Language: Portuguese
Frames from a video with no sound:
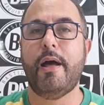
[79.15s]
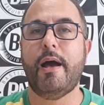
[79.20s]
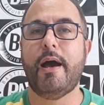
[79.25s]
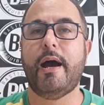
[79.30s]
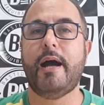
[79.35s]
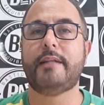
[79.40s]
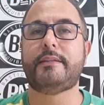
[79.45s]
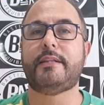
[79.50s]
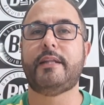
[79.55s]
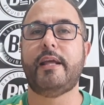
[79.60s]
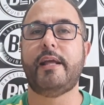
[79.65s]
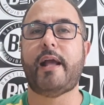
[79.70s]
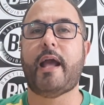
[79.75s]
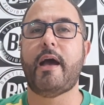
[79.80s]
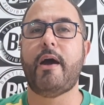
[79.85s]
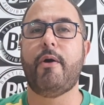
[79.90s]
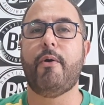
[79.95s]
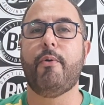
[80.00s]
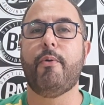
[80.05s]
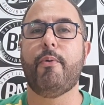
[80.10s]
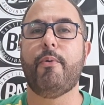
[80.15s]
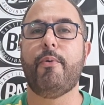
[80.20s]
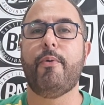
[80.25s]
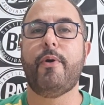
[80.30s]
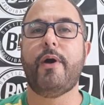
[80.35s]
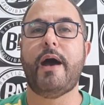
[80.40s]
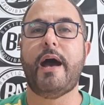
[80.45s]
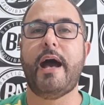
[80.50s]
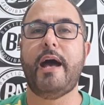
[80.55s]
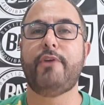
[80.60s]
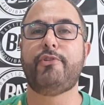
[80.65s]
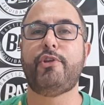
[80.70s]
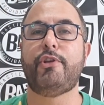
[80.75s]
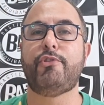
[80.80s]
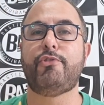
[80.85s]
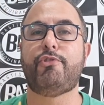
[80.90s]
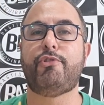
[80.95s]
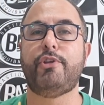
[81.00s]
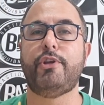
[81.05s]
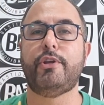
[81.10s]
Lateral
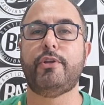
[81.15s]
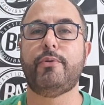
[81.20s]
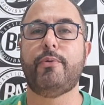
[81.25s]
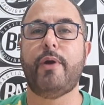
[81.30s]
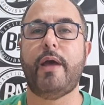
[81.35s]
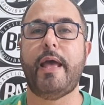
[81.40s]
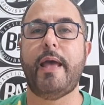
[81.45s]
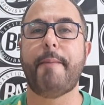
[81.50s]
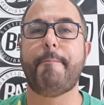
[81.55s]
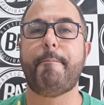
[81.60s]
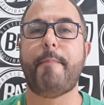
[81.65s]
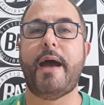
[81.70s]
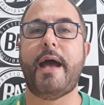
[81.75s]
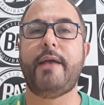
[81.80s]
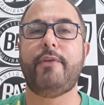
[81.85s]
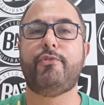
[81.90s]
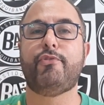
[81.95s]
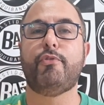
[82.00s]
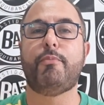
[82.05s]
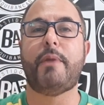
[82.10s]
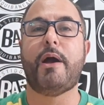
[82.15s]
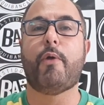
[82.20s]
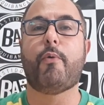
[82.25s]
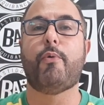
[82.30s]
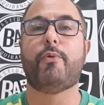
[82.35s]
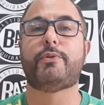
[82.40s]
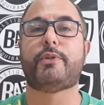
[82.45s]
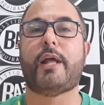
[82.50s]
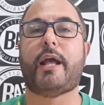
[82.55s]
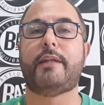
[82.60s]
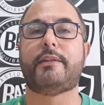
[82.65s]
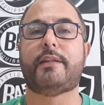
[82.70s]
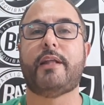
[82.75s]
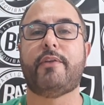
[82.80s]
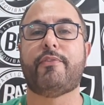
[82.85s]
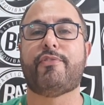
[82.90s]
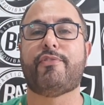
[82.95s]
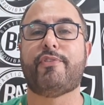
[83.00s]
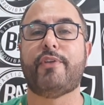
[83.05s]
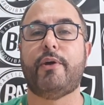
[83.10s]
argentino é mais uma
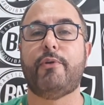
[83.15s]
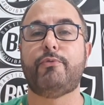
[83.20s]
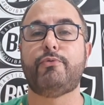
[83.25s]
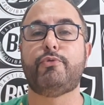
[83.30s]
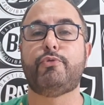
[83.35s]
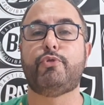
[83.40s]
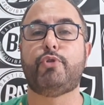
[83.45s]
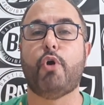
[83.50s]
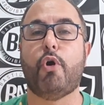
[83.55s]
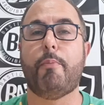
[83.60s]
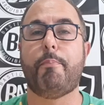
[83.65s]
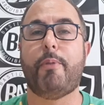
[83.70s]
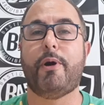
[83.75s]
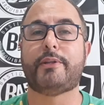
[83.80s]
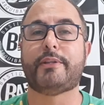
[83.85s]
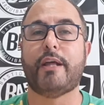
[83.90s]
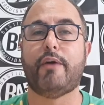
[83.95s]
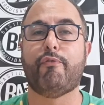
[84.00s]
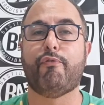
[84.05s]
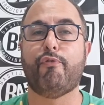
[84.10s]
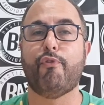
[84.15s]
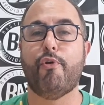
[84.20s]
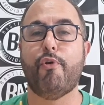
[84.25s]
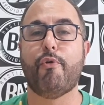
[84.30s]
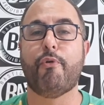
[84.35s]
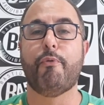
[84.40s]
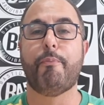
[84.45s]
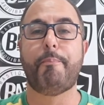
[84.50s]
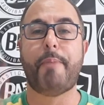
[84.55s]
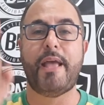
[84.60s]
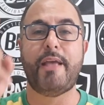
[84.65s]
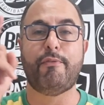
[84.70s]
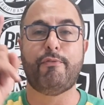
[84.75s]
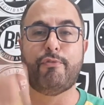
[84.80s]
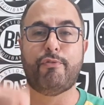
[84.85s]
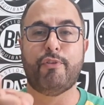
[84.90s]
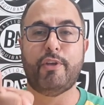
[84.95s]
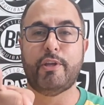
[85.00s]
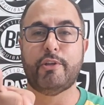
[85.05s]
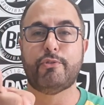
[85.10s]
contratação do Botafogo.
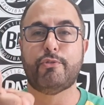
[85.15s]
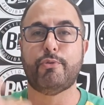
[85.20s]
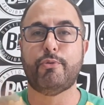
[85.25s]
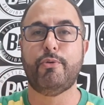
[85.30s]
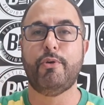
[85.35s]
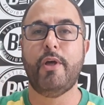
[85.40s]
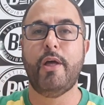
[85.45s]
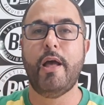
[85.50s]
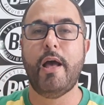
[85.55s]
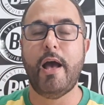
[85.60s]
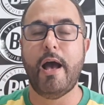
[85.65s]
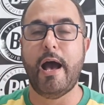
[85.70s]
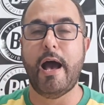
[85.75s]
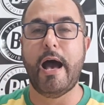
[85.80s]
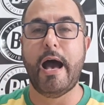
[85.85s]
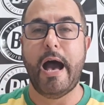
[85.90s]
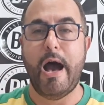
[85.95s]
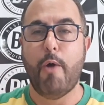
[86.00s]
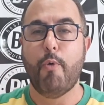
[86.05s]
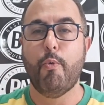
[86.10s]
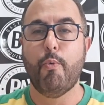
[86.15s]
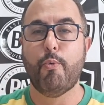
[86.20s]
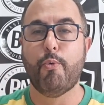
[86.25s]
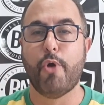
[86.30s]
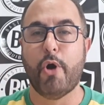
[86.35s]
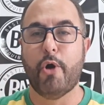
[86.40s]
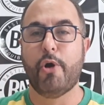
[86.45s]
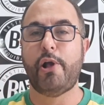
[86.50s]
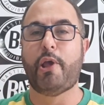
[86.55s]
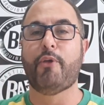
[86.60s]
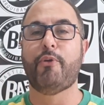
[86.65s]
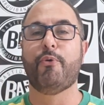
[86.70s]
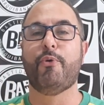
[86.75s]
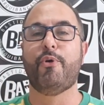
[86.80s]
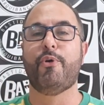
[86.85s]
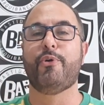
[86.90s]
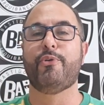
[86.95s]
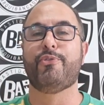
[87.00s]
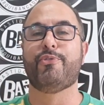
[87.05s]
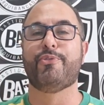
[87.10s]
Bem-vindo ao
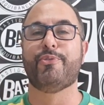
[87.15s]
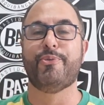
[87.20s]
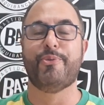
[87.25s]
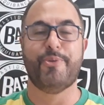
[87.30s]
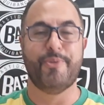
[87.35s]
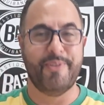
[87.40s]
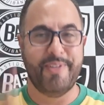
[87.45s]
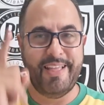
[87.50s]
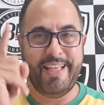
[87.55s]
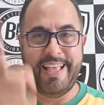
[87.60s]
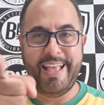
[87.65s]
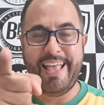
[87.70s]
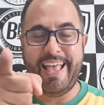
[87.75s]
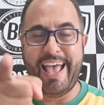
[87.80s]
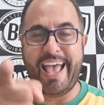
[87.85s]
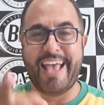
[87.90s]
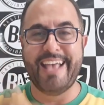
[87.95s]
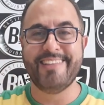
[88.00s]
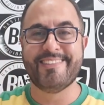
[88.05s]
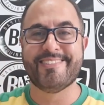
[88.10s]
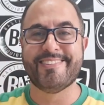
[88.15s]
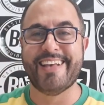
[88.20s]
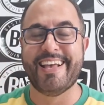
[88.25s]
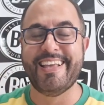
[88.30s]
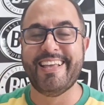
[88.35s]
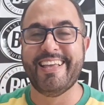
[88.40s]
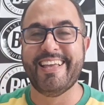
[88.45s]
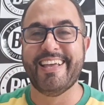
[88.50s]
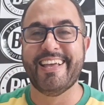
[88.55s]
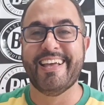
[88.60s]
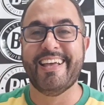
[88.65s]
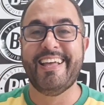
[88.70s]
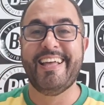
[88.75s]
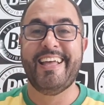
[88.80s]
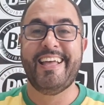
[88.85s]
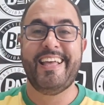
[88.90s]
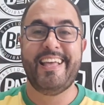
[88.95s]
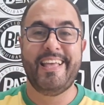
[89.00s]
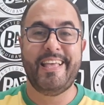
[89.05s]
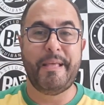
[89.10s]
glorioso. É isso aí.
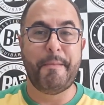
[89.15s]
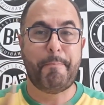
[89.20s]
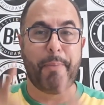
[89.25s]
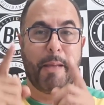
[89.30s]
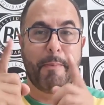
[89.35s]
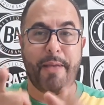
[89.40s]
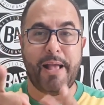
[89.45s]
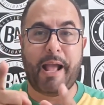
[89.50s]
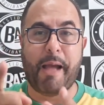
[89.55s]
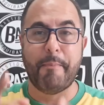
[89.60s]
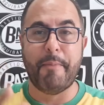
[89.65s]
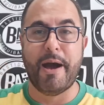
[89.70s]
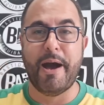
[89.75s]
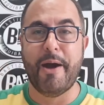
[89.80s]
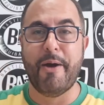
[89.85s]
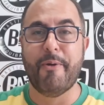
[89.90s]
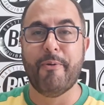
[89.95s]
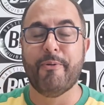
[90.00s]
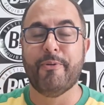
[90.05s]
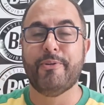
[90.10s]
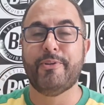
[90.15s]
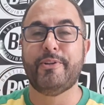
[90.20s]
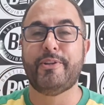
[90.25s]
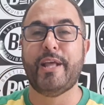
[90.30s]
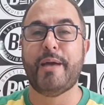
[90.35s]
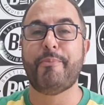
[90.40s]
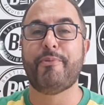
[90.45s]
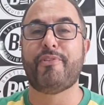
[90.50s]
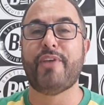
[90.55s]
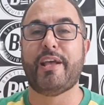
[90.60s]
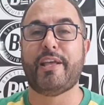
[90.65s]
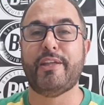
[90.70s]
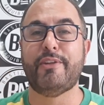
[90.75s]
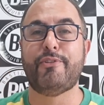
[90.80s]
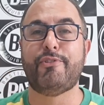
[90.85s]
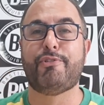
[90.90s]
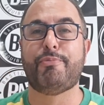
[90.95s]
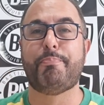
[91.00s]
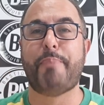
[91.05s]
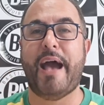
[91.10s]
Em primeira mão, demos aqui
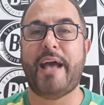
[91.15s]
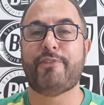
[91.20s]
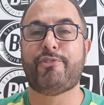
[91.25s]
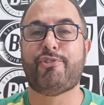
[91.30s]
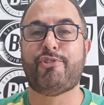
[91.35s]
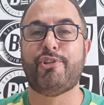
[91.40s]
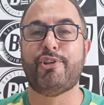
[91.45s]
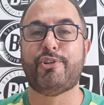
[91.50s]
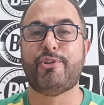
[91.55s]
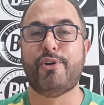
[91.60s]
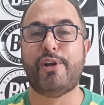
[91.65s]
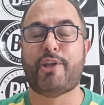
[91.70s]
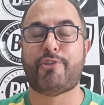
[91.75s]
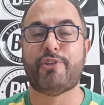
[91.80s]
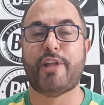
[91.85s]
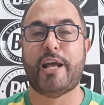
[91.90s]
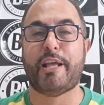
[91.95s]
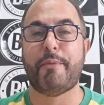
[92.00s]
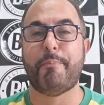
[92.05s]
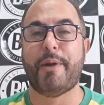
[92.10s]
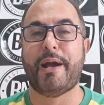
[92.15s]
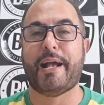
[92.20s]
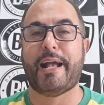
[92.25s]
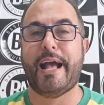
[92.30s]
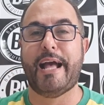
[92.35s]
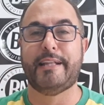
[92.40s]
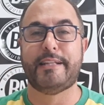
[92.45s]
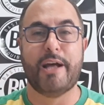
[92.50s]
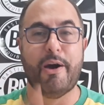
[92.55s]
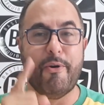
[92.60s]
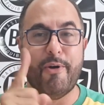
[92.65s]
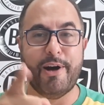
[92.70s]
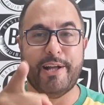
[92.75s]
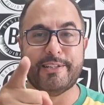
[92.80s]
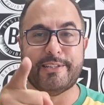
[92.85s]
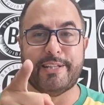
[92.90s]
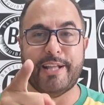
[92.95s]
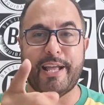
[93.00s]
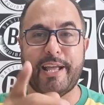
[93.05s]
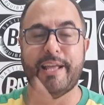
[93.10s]
nos bastidores da arquibancada
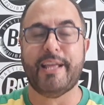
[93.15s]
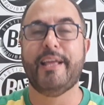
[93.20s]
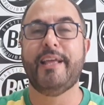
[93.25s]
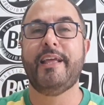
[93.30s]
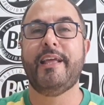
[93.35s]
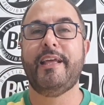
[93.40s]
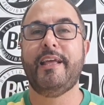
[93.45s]
ontem.